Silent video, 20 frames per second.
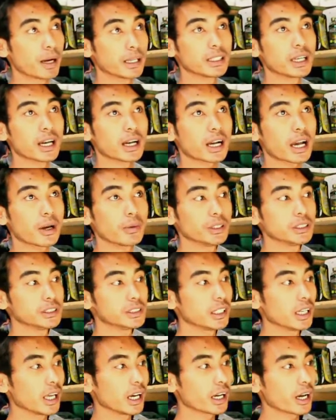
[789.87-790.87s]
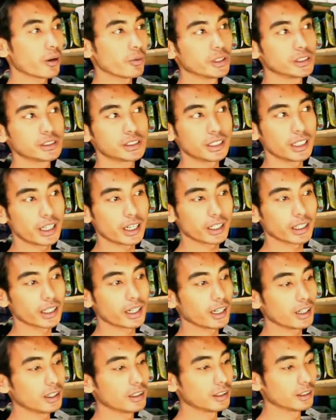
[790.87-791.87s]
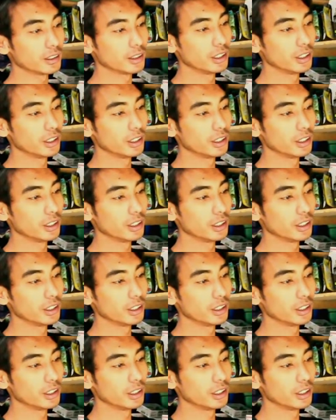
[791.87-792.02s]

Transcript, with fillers: banyak kawin silang kawin silang ya